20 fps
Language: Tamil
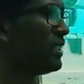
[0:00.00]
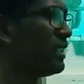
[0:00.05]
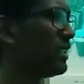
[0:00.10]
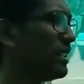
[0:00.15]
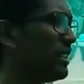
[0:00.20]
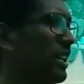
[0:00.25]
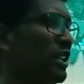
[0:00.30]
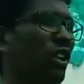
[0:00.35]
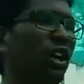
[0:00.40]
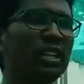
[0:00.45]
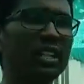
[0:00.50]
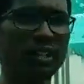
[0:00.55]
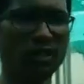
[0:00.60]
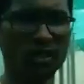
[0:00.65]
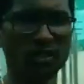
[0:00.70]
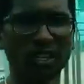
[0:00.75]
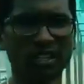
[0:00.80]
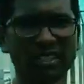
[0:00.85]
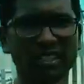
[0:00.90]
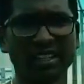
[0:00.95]
நான் நாட்டுக்கோழி
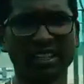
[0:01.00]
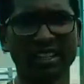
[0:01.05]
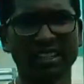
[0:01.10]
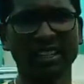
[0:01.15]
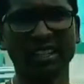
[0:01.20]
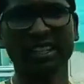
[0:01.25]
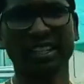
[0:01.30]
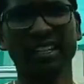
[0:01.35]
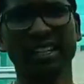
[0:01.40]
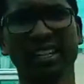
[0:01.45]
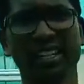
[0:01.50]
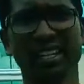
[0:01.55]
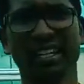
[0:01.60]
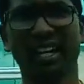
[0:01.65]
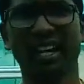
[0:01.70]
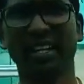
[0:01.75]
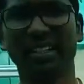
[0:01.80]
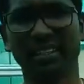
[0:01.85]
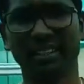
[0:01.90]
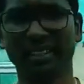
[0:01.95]
வளர்த்துட்ருக்கேன்
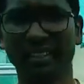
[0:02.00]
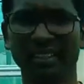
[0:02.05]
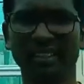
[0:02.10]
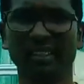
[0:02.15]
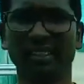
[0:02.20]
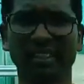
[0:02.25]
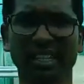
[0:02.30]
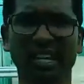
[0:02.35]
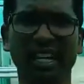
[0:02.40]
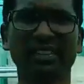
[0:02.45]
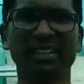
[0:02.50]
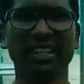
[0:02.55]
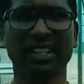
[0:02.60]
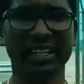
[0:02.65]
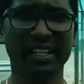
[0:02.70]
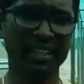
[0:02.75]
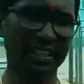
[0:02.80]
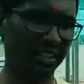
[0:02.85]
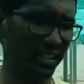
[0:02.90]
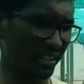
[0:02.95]
அதுக்கு
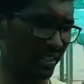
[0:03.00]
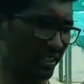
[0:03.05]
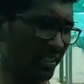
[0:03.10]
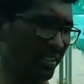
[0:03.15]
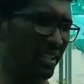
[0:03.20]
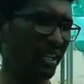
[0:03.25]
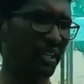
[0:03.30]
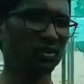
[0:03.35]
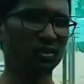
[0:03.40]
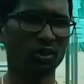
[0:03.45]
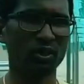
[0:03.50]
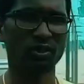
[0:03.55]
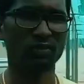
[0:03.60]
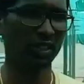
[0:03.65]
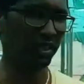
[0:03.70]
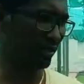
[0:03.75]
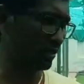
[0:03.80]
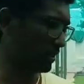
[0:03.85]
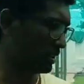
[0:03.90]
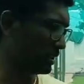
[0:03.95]
தேவைக்காக நான் இந்த அசோலா
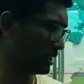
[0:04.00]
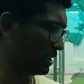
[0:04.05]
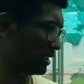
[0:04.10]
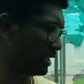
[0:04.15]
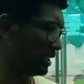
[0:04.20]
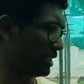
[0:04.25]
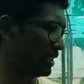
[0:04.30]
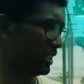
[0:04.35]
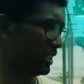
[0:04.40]
ஃபஸ்ட்டு ஃபஸ்ட்டு இந்த